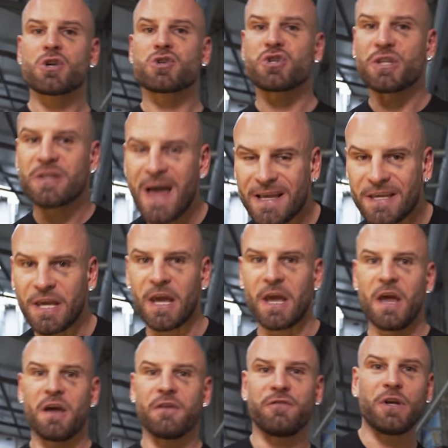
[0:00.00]
czy takie
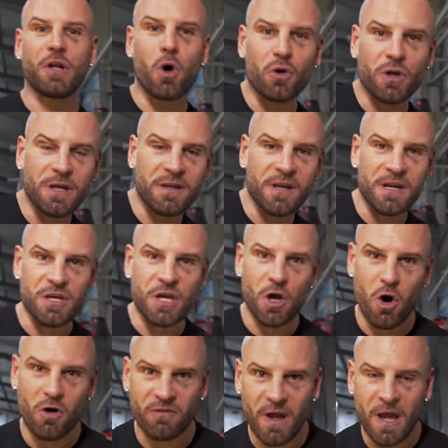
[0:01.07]
vlogi
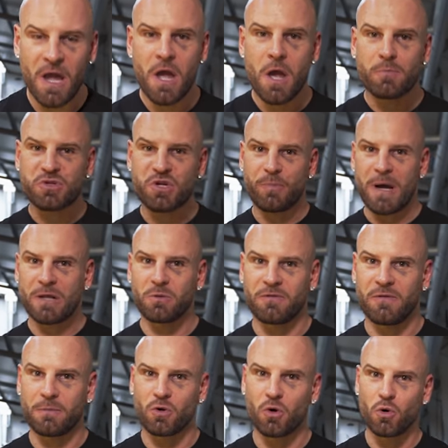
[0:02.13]
treningowe przypadły
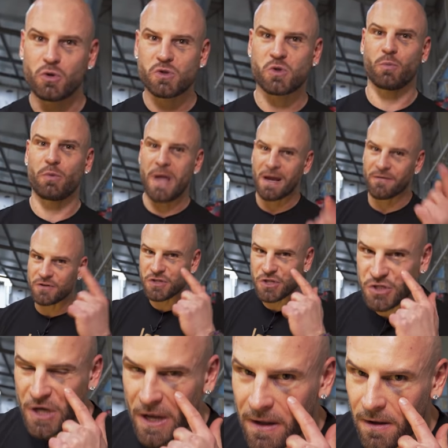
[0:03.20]
Wam do gustu, bo jak
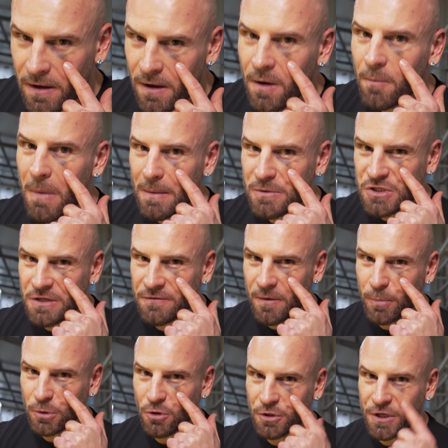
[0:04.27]
widzicie, mam śliwe pod